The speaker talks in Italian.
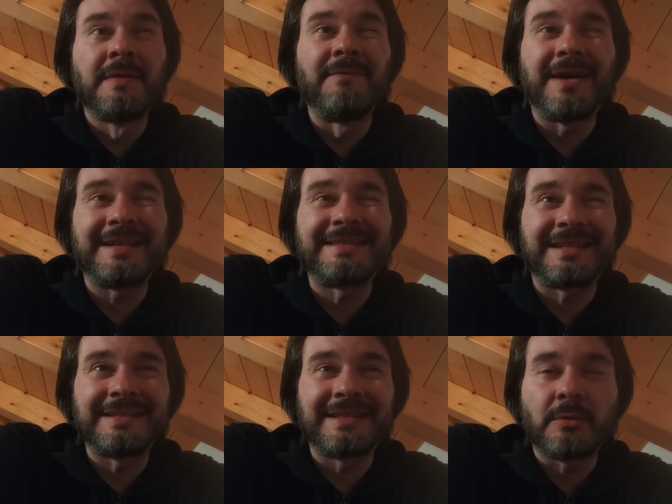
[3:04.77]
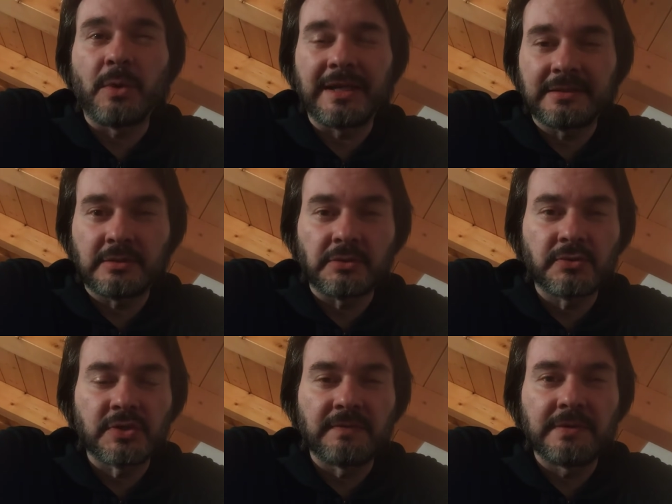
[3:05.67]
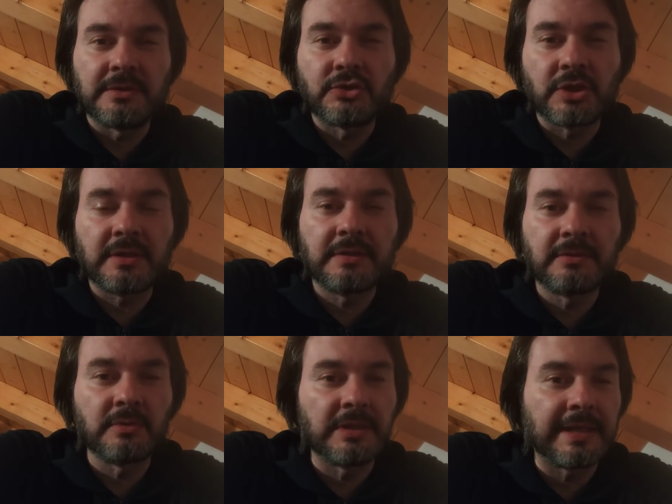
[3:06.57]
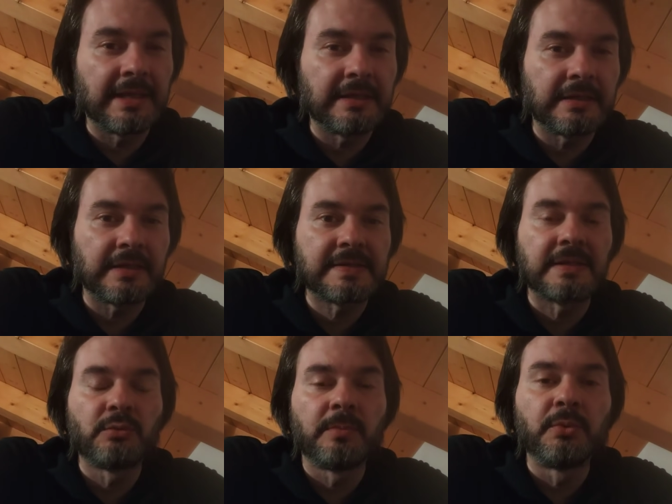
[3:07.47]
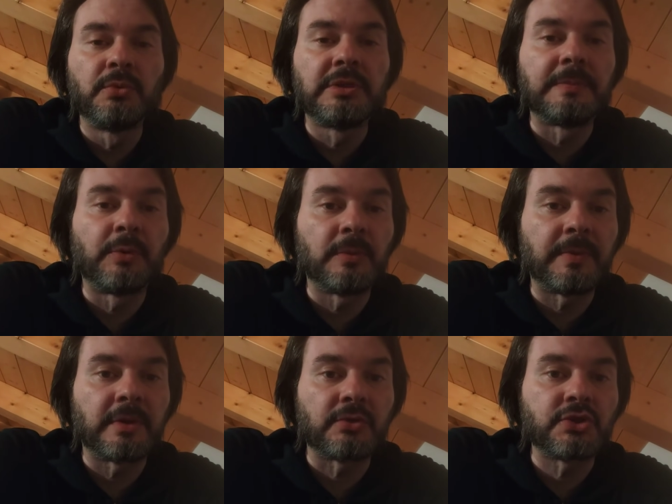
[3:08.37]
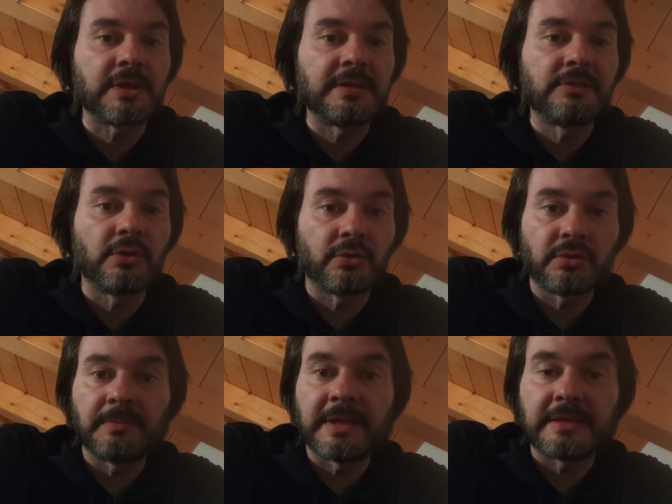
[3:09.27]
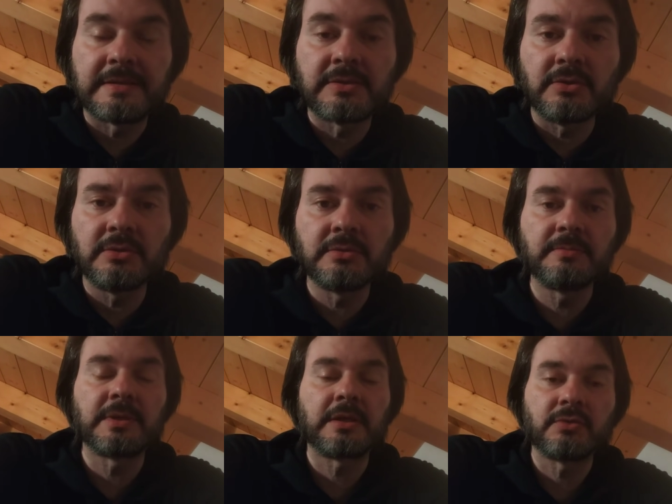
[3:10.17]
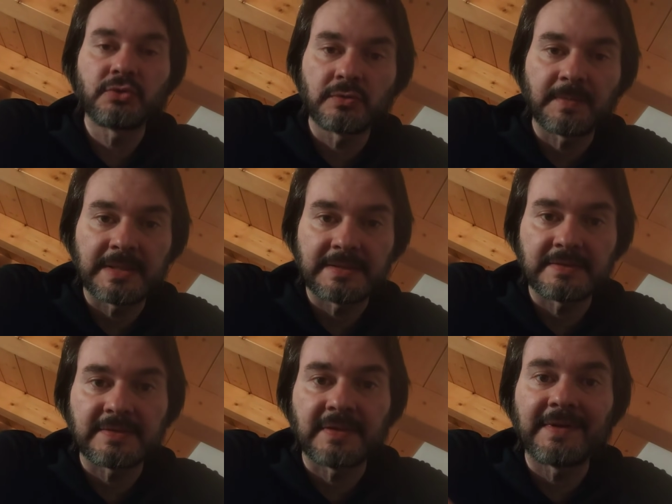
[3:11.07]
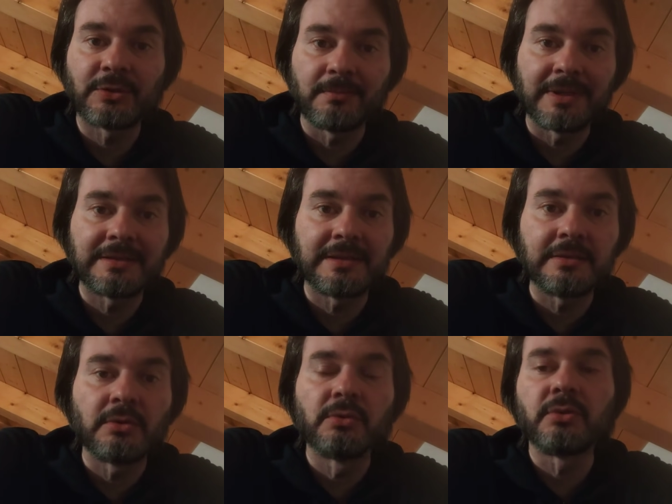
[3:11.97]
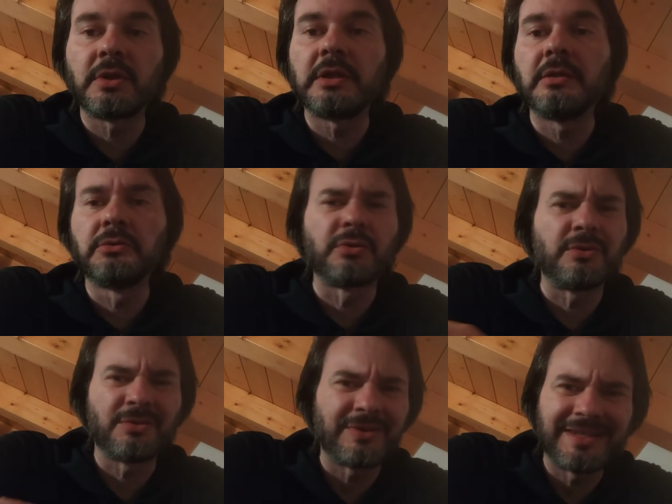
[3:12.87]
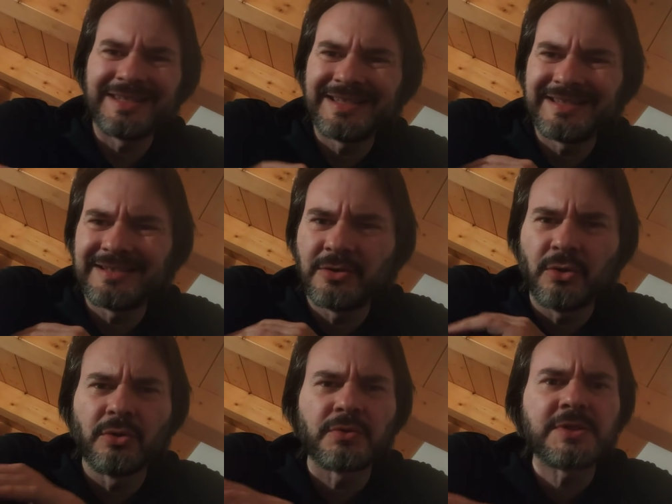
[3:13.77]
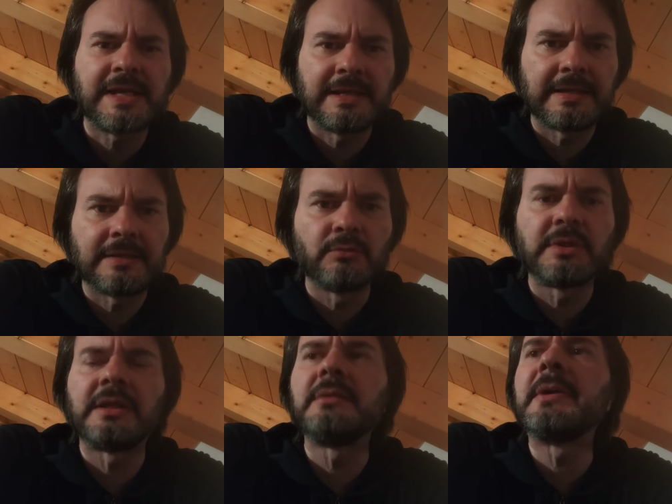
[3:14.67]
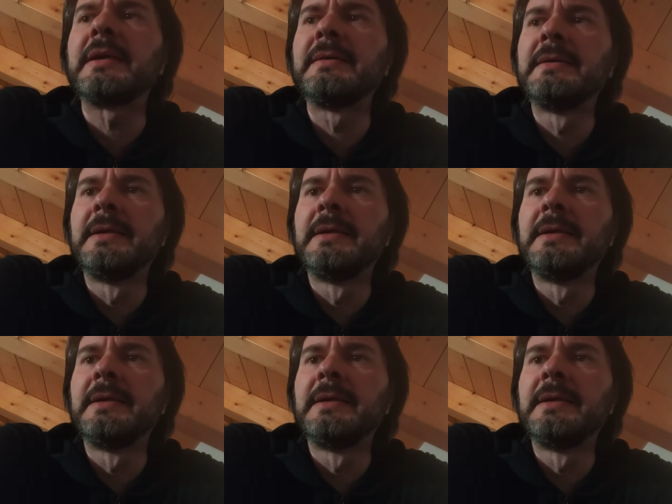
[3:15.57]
Va a 34 se vince, quindi il Cagliari resta due punti, poi però c'è il Toro di mezzo, perché oggi lo Spezia si è salvato battendo il Torino, Torino in colossale caduta libera,